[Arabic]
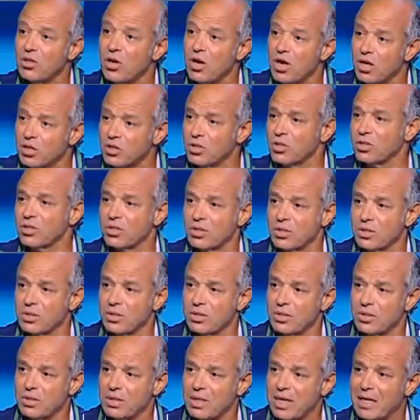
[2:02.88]
ضغطت
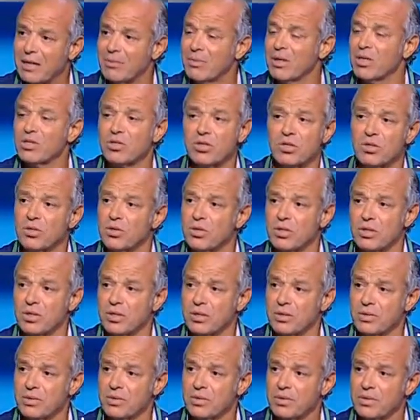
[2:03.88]
على مجلس الاداره
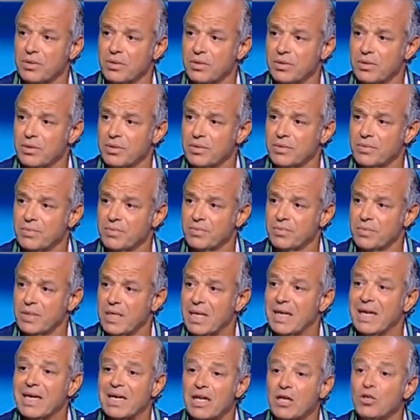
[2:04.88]
اكيد طبعا
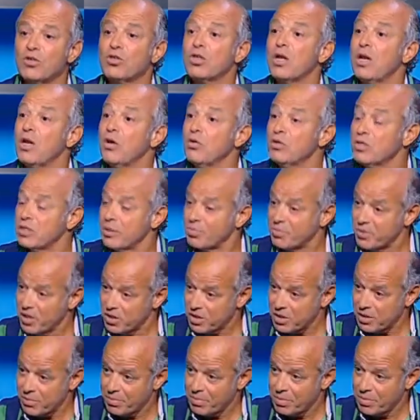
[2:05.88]
لكن انت لو انت
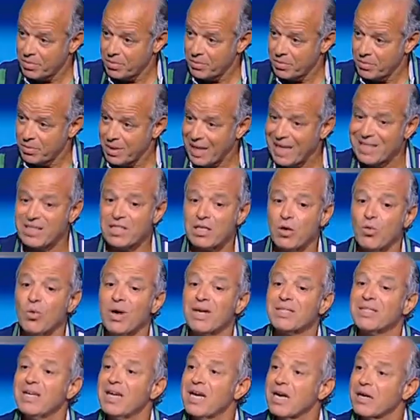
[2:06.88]
بتكسب حتى
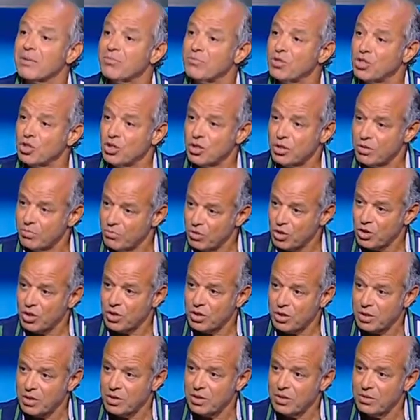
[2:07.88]
وادائك مش
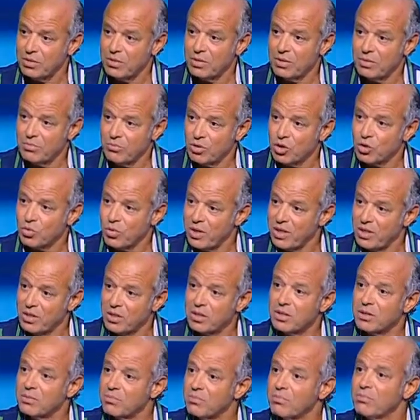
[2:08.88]
مش مش كويس مش
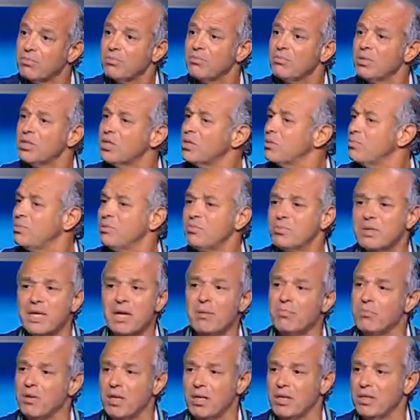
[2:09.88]
كويس
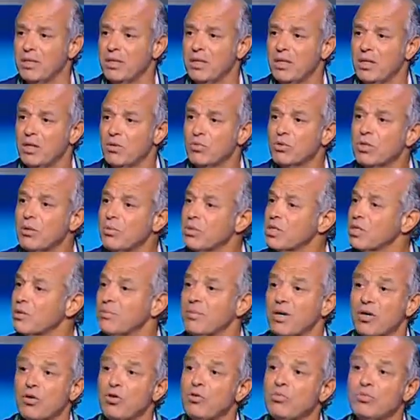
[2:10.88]
بتكمل وده بيحصل
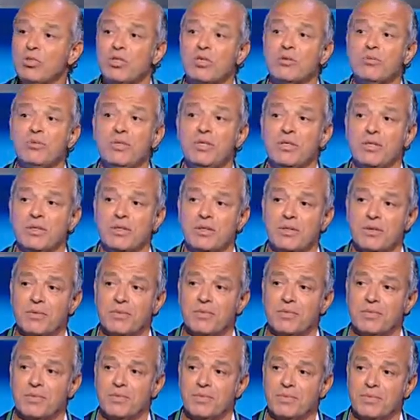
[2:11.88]
مع كل المدربين
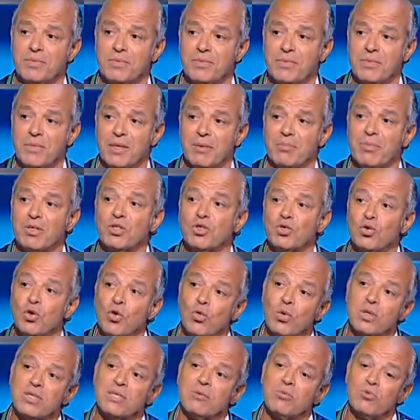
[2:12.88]
بس
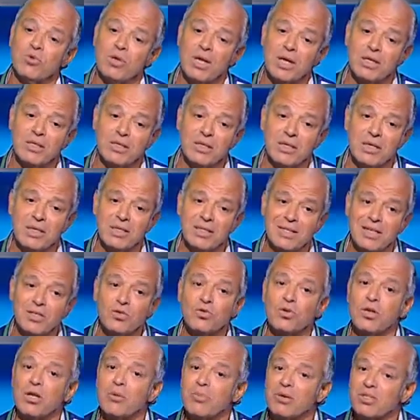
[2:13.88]
هو زي ما بقول لحضرتك
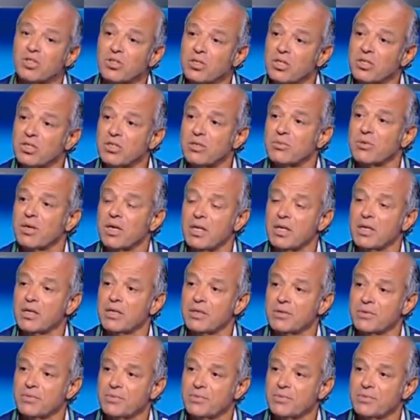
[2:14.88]
الناس كلها باصه للزمالك